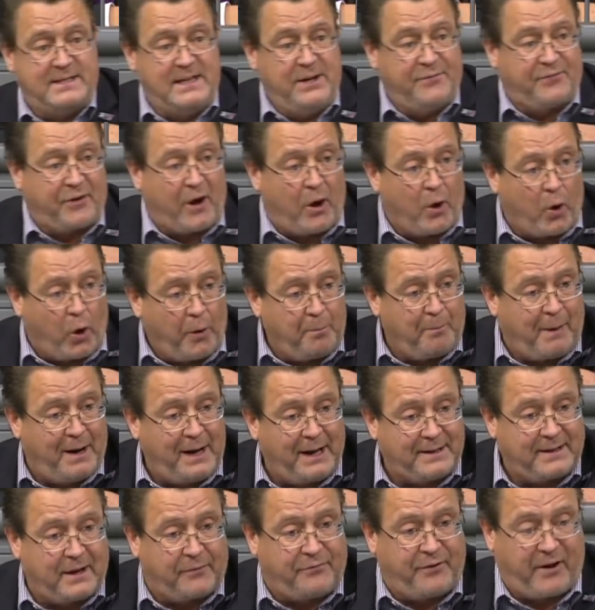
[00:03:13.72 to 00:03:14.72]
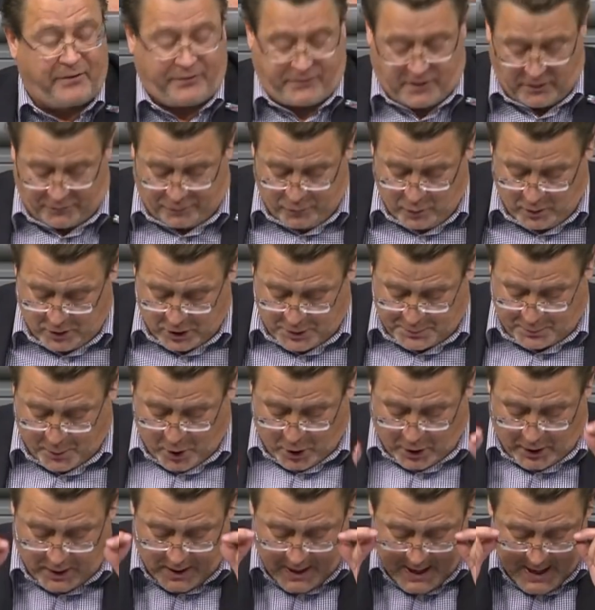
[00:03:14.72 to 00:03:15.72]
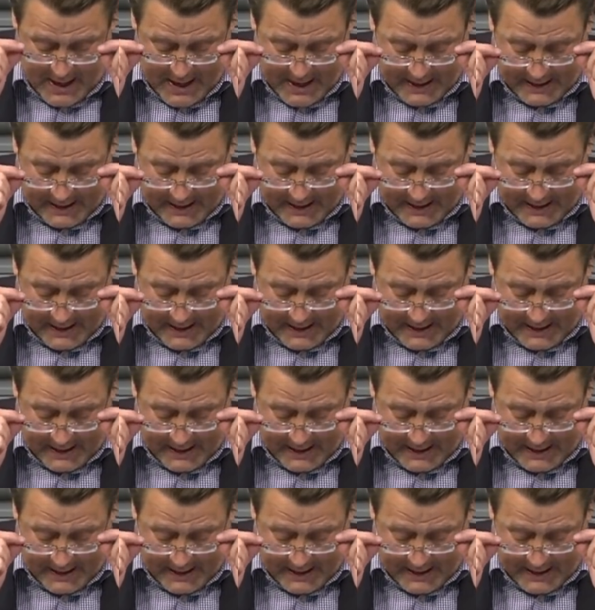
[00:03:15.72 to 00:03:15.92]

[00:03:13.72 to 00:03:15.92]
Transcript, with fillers: Sie, Frau Rottmann hat ja fast dafür gesprochen.